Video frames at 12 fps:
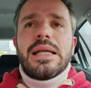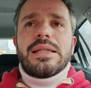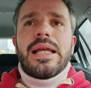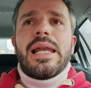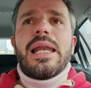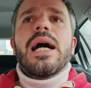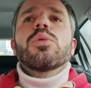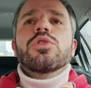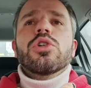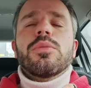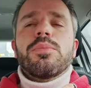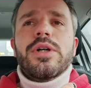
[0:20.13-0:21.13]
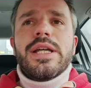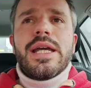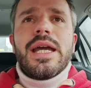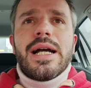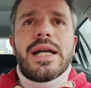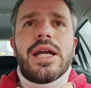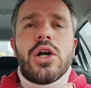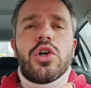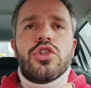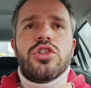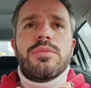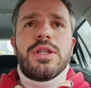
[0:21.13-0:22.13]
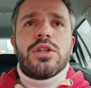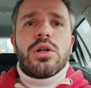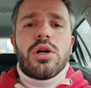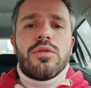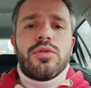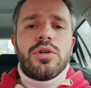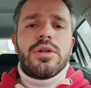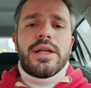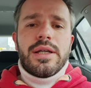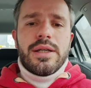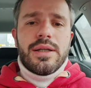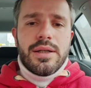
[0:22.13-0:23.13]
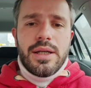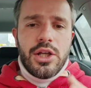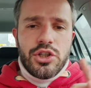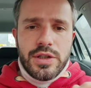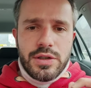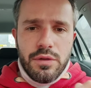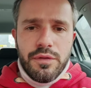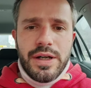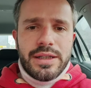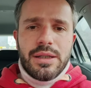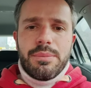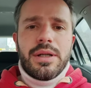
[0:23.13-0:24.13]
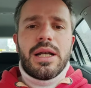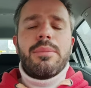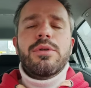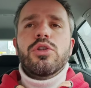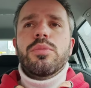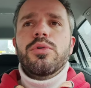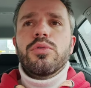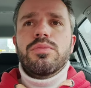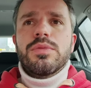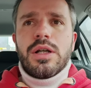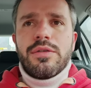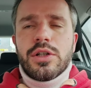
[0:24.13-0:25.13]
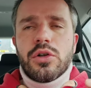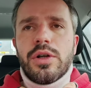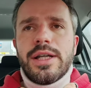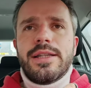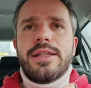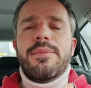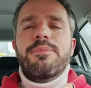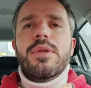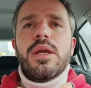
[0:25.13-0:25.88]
dall'auto, poiché anche oggi mi trovo, eh, eccezione fatta per l'abito più, tra virgolette,